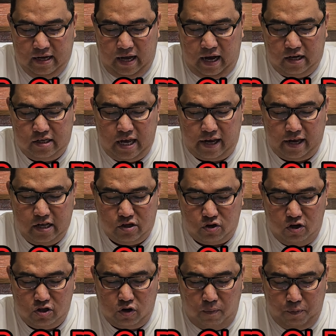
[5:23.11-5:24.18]
Ang second
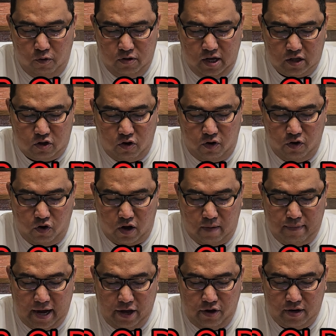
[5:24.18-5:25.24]
choice ko po dito, yung
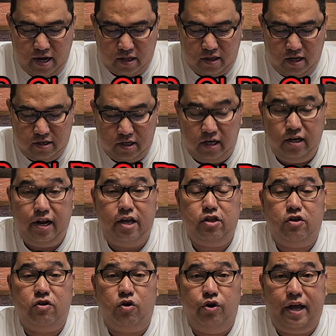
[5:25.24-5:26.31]
kabayo nating si Great
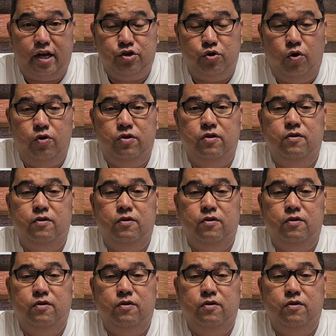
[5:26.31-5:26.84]
Connection.